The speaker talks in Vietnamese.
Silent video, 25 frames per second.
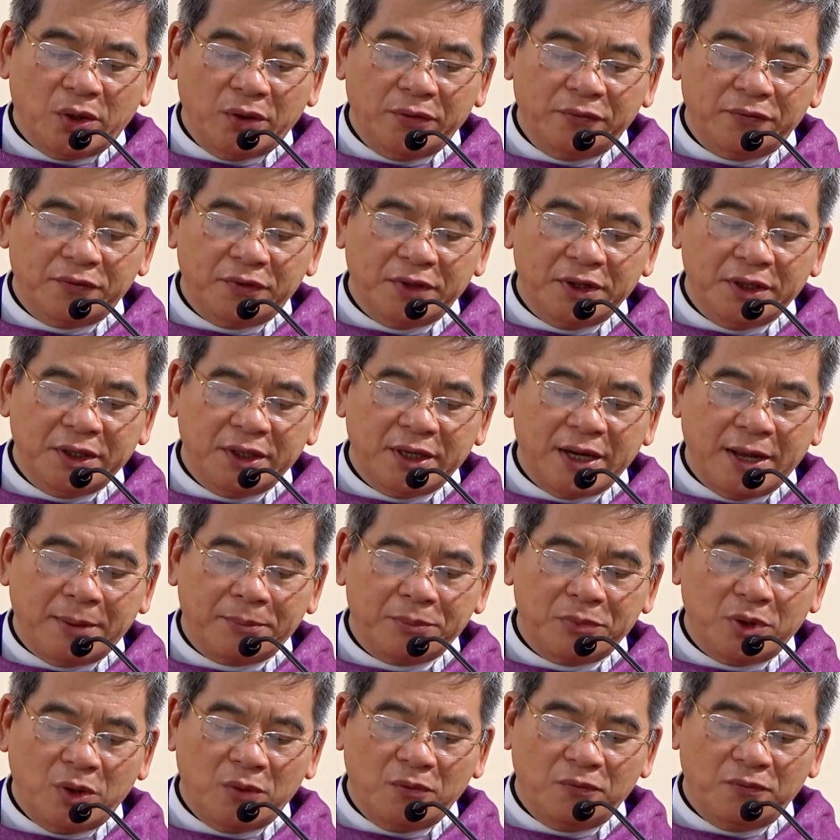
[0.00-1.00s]
nói với
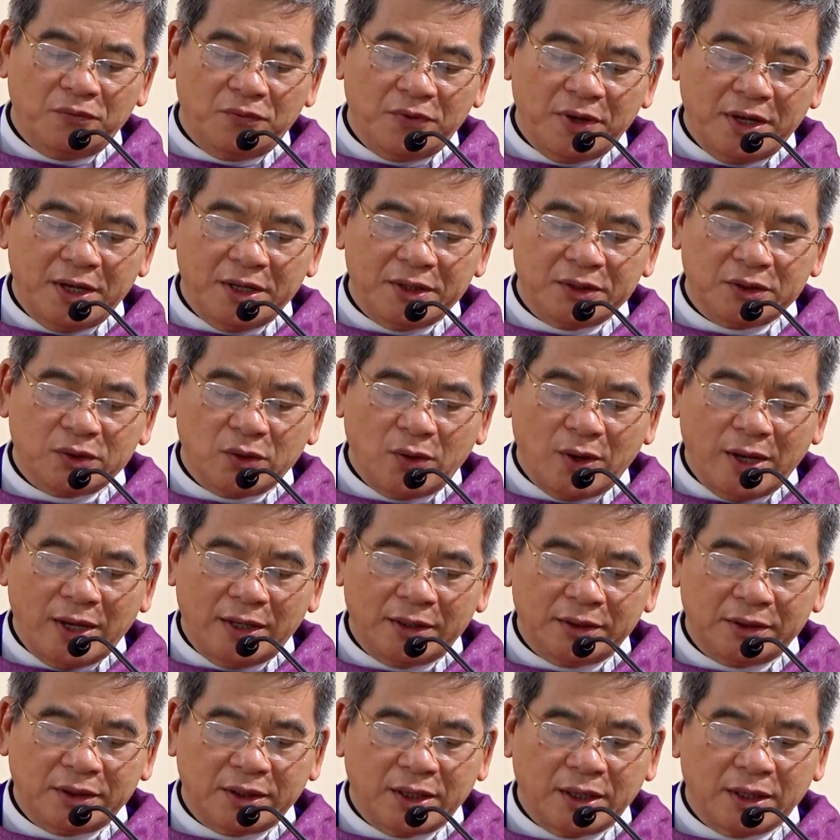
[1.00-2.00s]
đám đông về
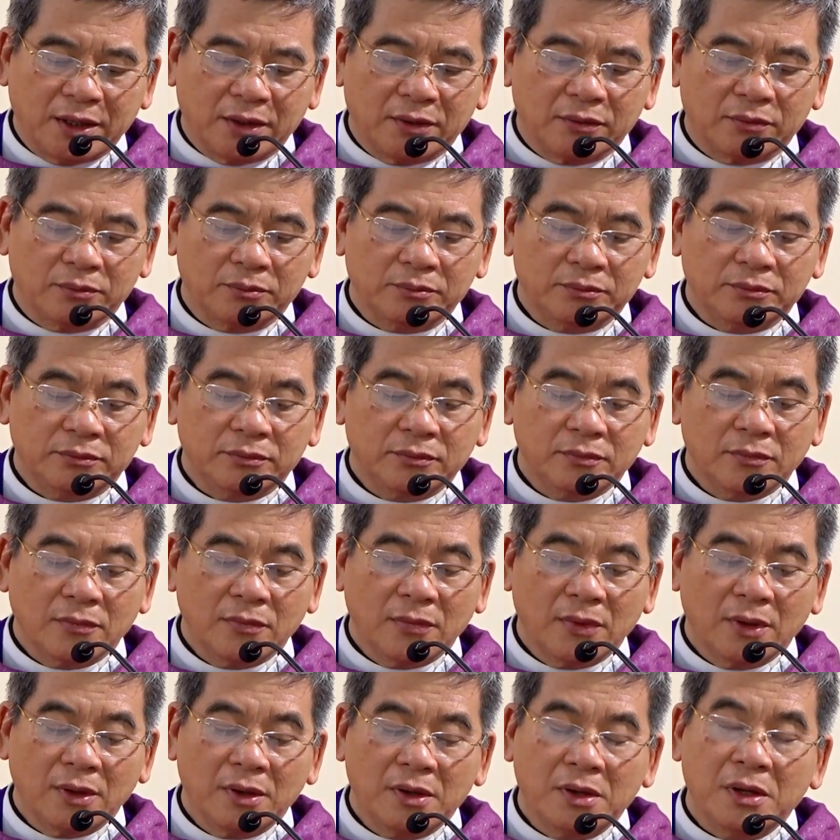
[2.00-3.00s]
Gioan rằng:
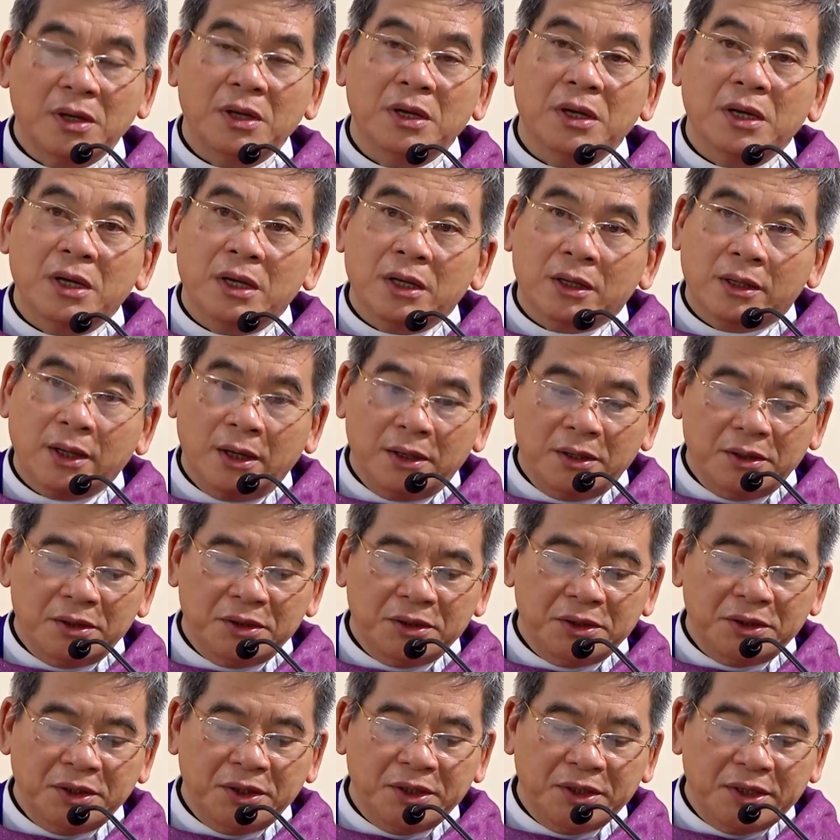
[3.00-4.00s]
Các
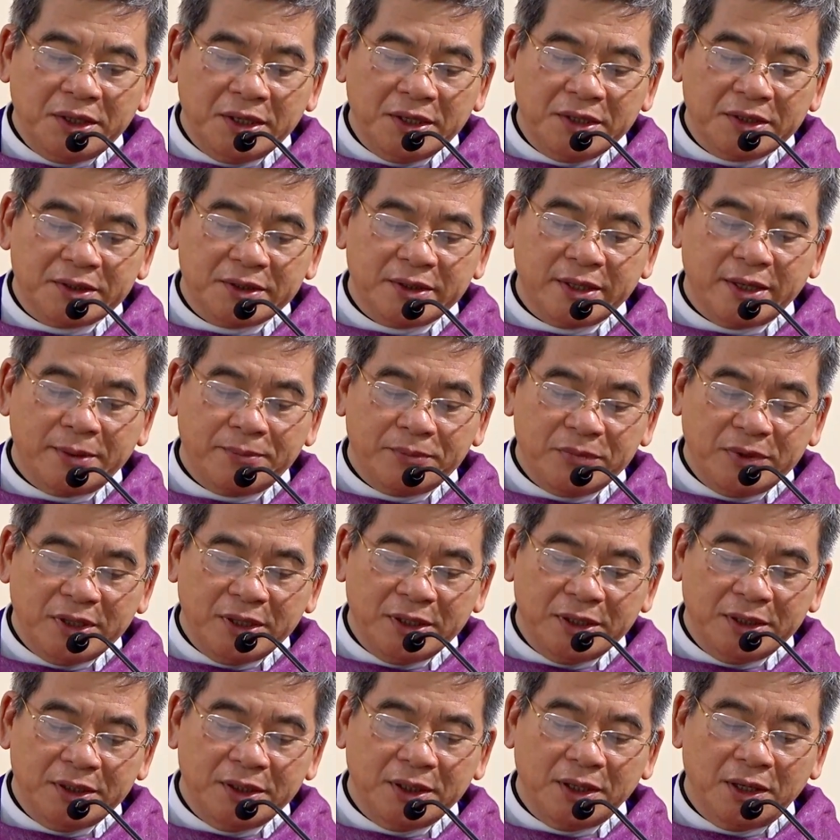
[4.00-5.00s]
ngươi đi xem
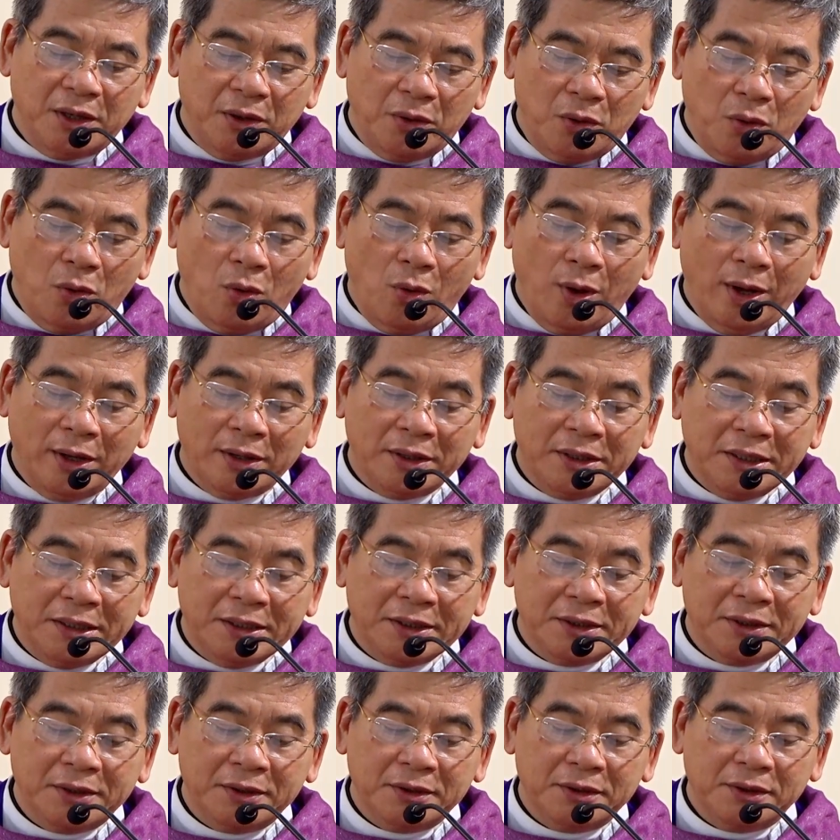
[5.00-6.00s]
gì ở hoang
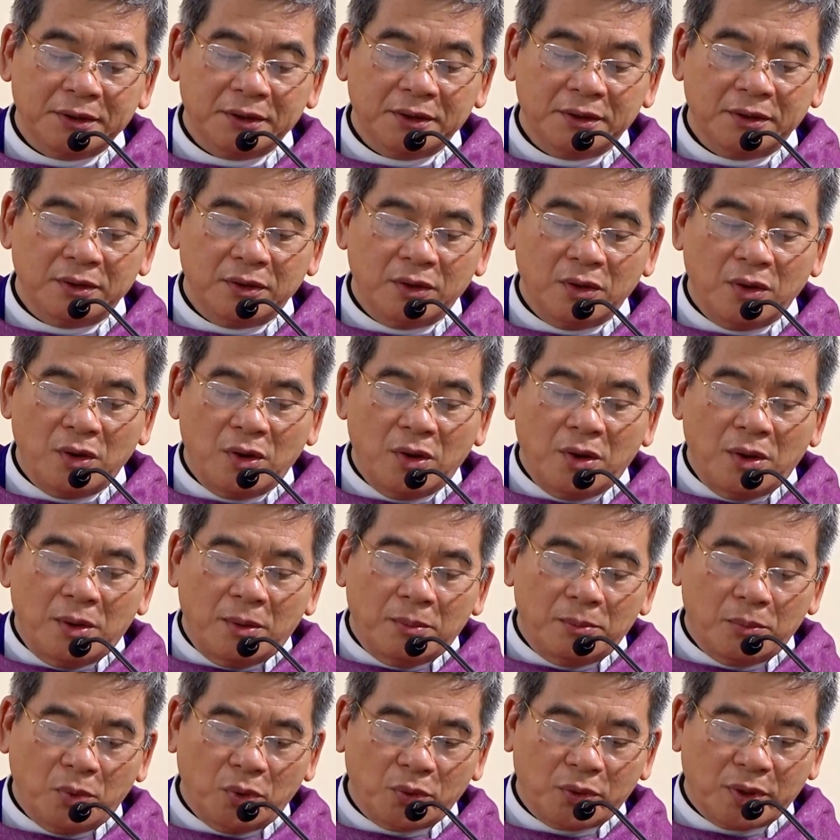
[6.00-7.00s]
địa?
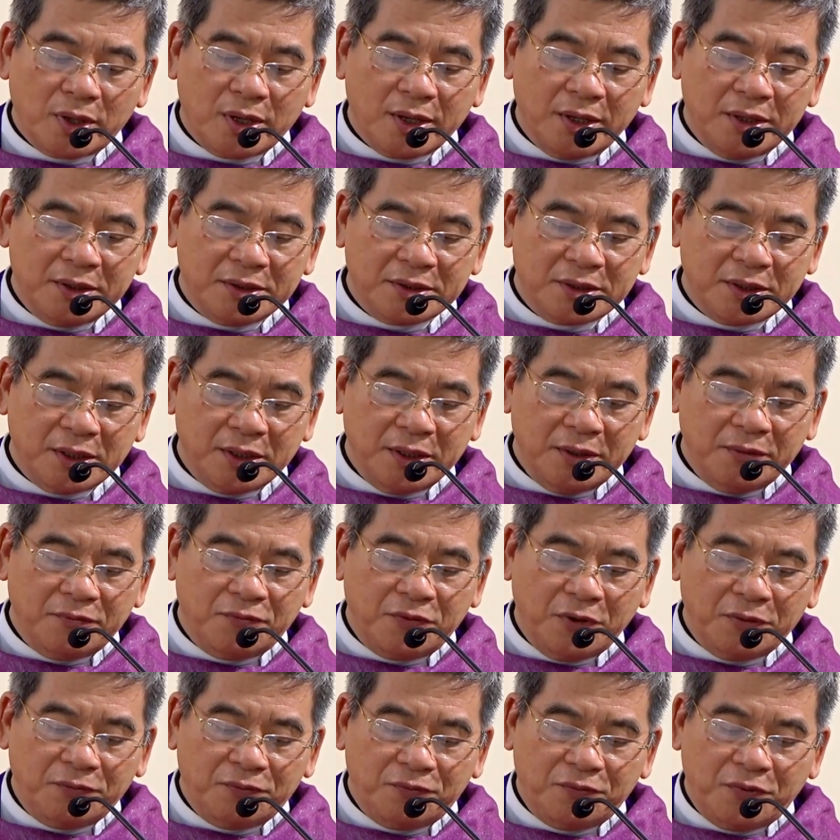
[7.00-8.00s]
Một cây sậy
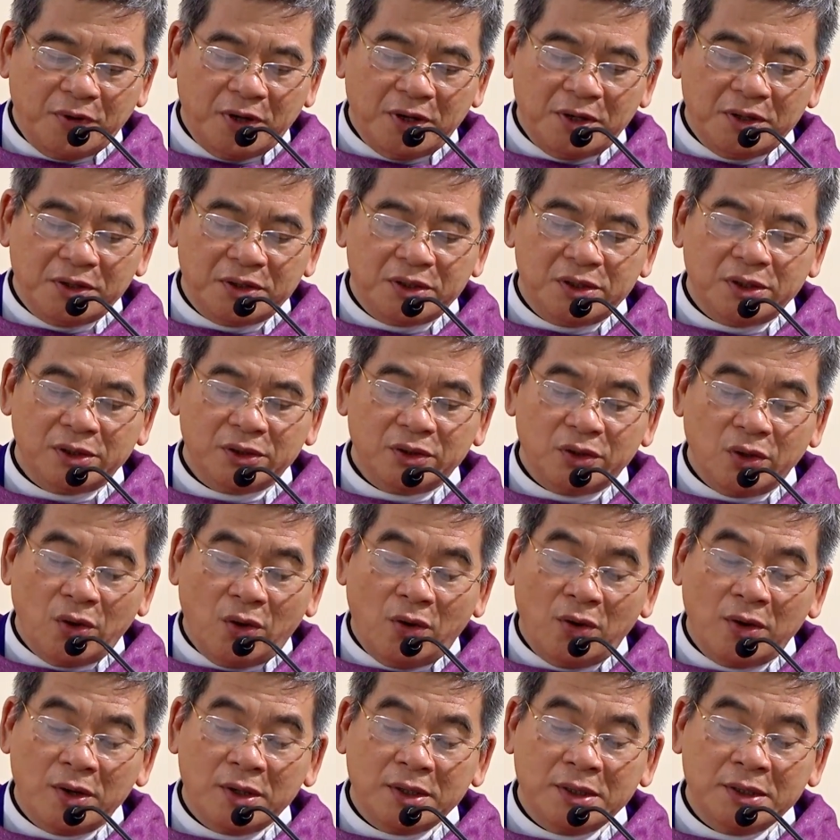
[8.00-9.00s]
phất phơ trước
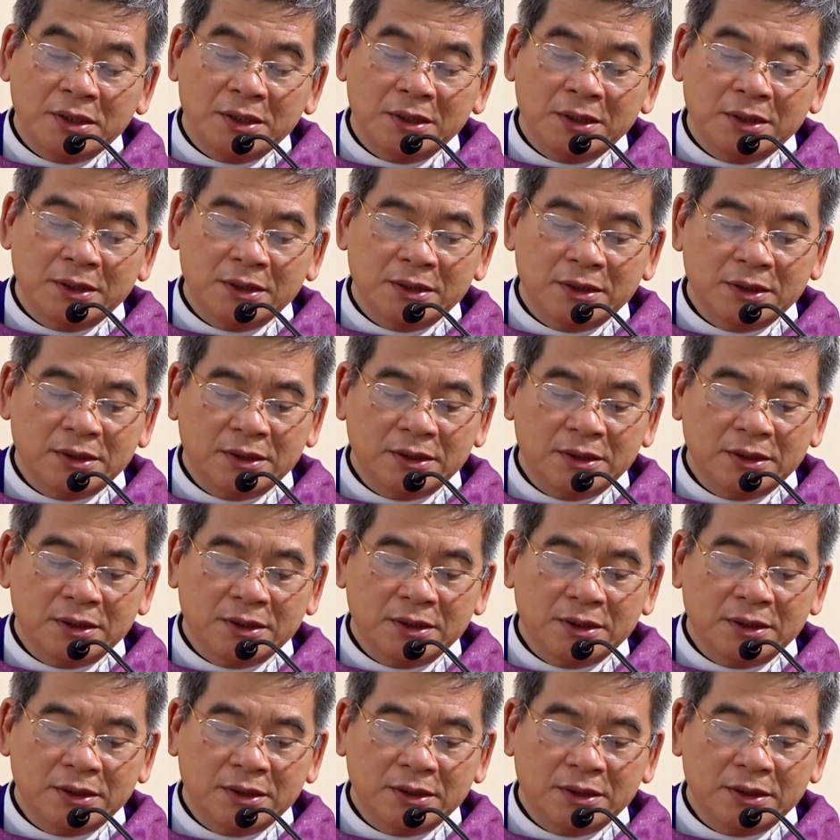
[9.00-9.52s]
gió ư?